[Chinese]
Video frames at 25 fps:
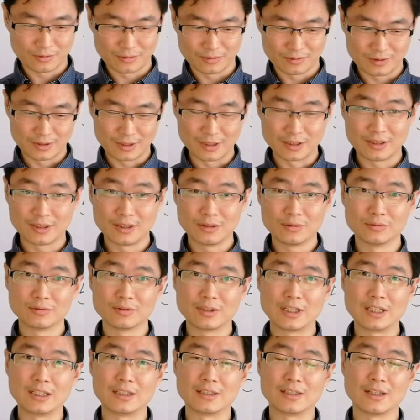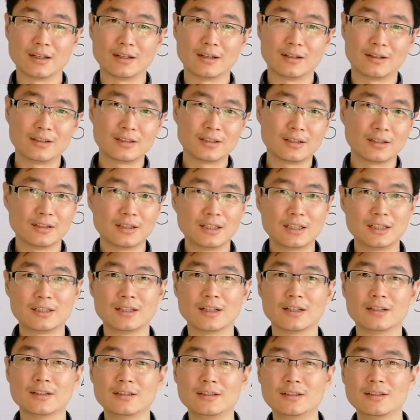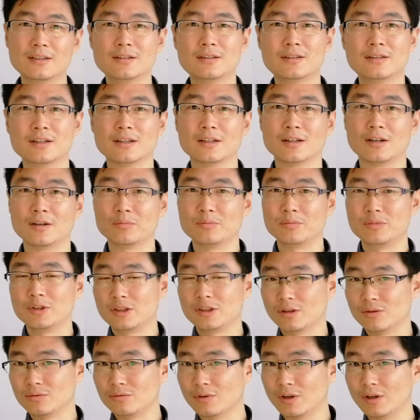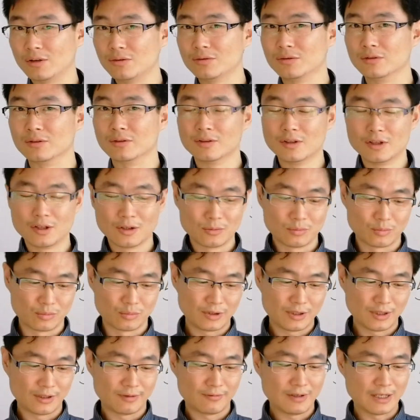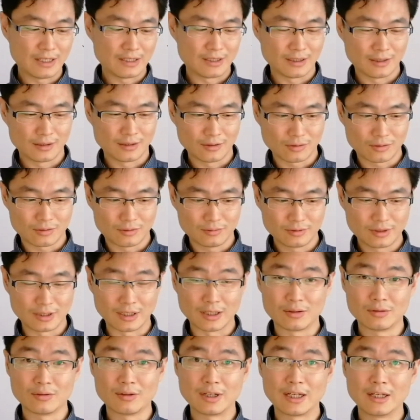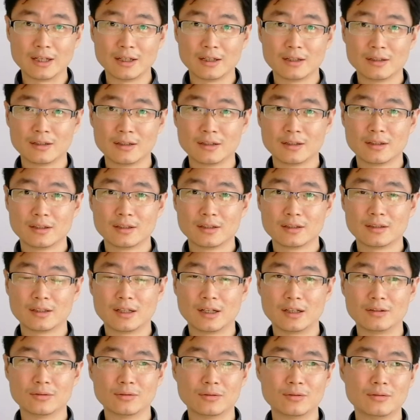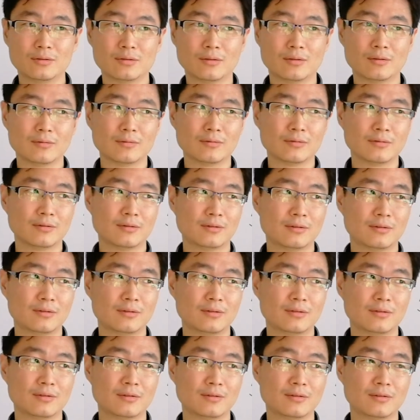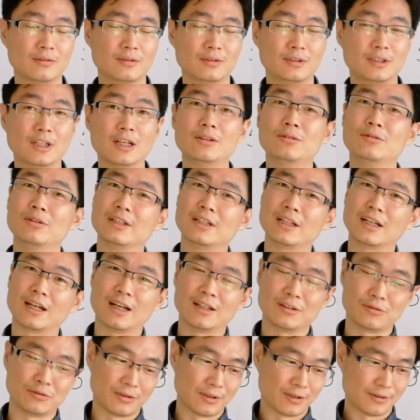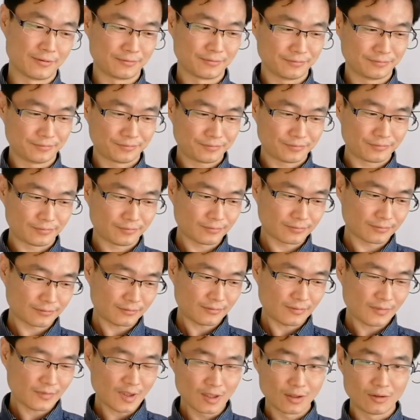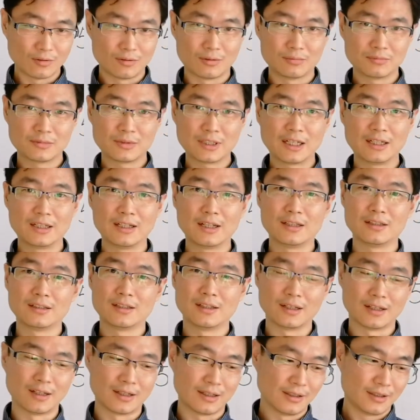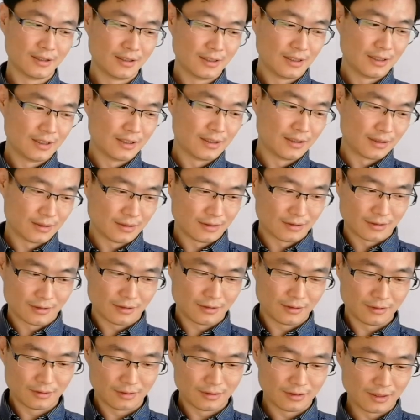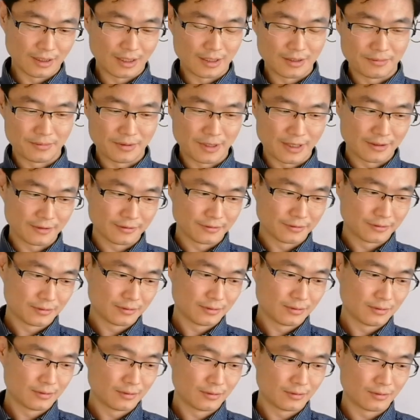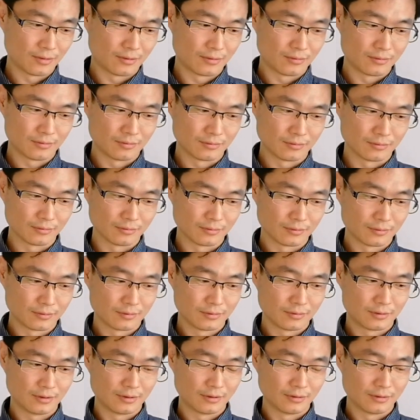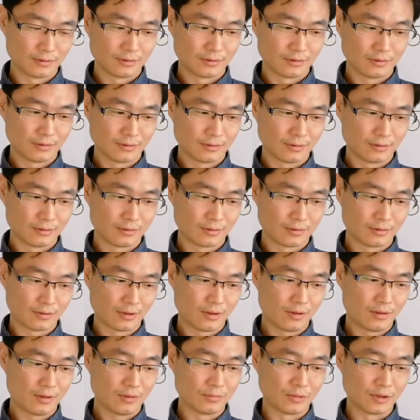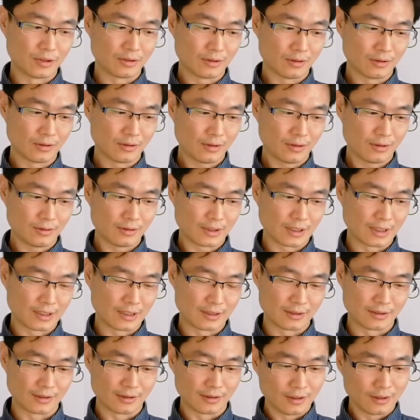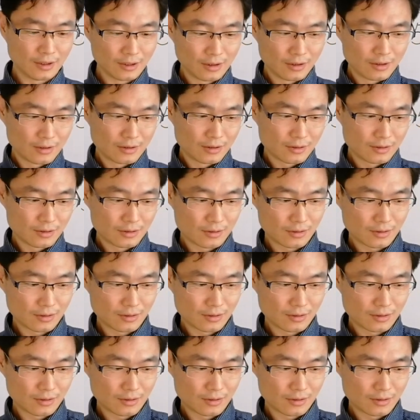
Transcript: 是直接用内弦，而且内弦的音色呢比较圆润，不像外弦的空弦哆，它有一种尖锐的感觉。我们再连起来，啊，来一遍，从嗦咪嗦哆开始，嗦